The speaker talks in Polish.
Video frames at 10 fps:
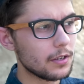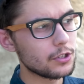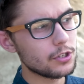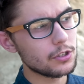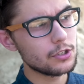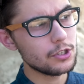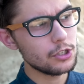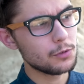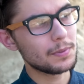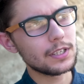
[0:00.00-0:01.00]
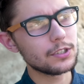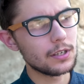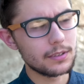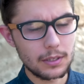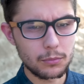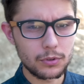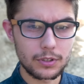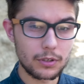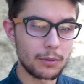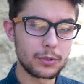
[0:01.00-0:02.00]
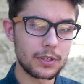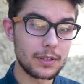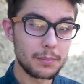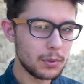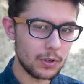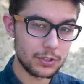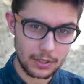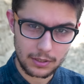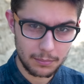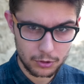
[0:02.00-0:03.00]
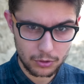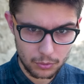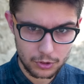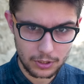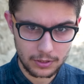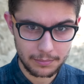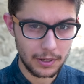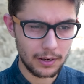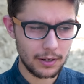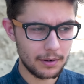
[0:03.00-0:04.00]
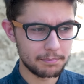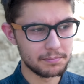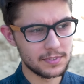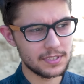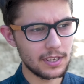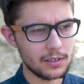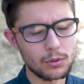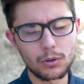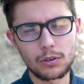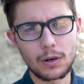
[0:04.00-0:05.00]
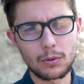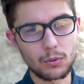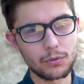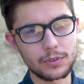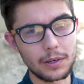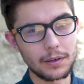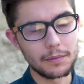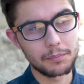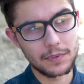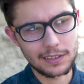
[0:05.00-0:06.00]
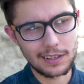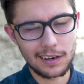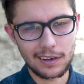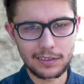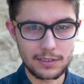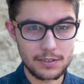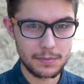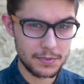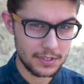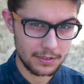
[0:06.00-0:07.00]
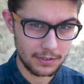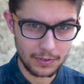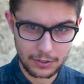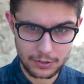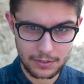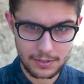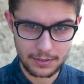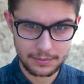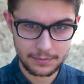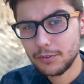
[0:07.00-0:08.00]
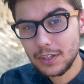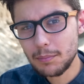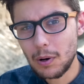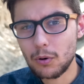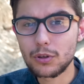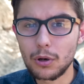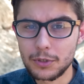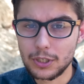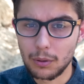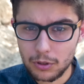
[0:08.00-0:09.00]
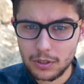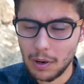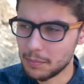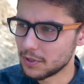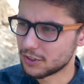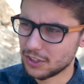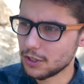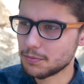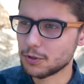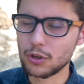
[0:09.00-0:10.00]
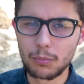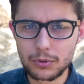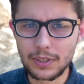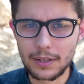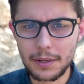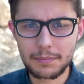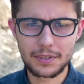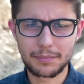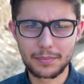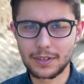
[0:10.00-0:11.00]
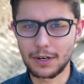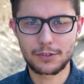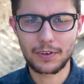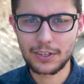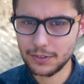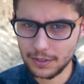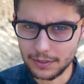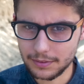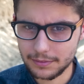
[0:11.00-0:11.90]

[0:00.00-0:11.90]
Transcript: jeszcze te 10-15 lat temu, kiedy komputery nie były aż tak na porządku dziennym, a z gier królowały głównie GTA i SimCity 2000, wtedy mało kto myślał o tym, aby siedzieć przed komputerem i grać w jakieś gry.